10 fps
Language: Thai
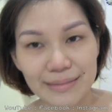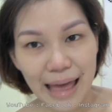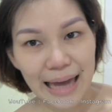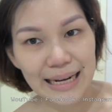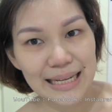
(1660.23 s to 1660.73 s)

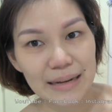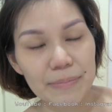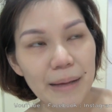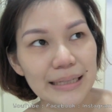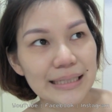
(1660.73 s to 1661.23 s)
แต่อันนี้เนี่ย
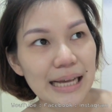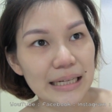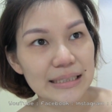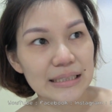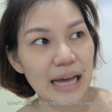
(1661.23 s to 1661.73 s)
พิมอาจจะยั
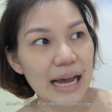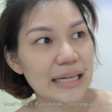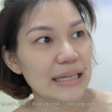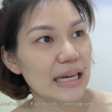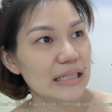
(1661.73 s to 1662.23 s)
งใช้
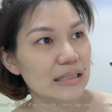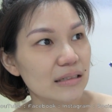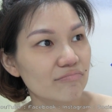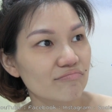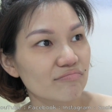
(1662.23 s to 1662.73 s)
แค่สัก